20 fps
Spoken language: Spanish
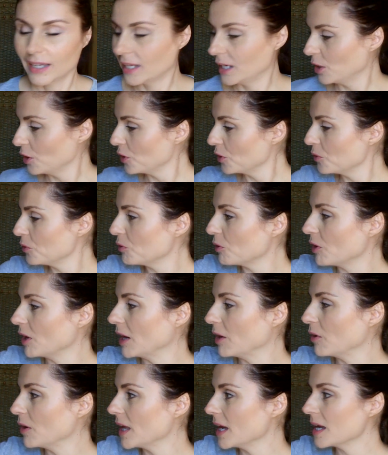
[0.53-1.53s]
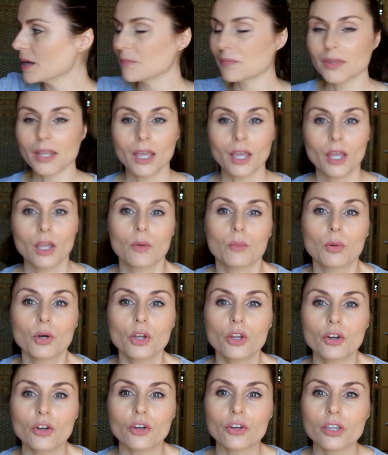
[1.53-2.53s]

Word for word: Hello, hola, hola. Bueno,